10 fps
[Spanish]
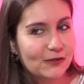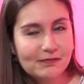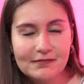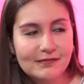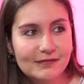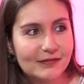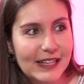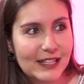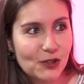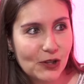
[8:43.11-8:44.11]
Mm,
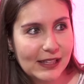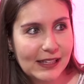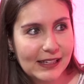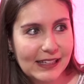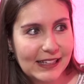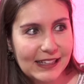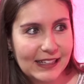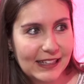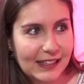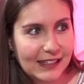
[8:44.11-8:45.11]
¿Eso a ti
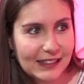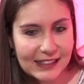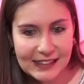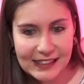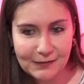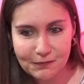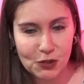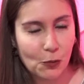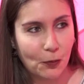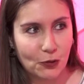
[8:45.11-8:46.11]
qué, te
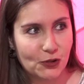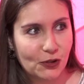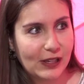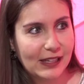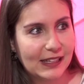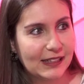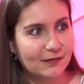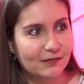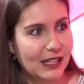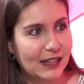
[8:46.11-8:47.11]
supuso? ¿Qué,
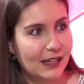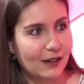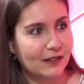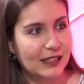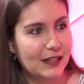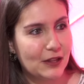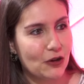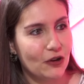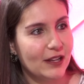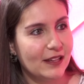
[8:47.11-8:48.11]
te,
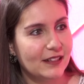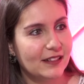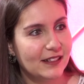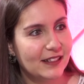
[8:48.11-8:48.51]
Cuando dieron